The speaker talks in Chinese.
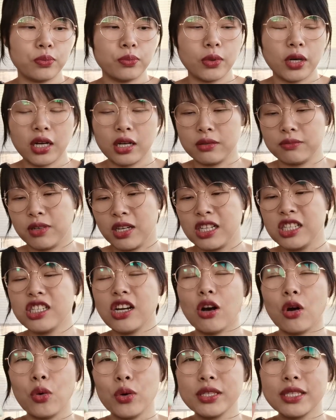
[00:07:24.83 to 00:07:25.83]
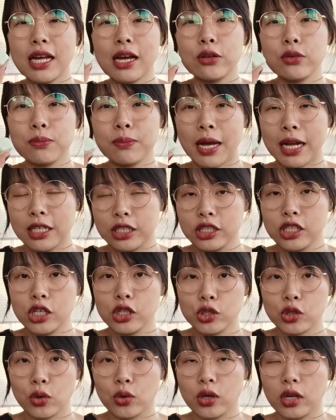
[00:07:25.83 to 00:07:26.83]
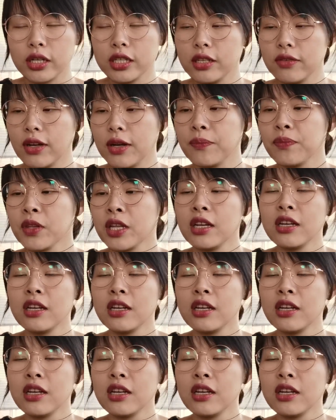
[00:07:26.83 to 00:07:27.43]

很很少会再买这种了，因为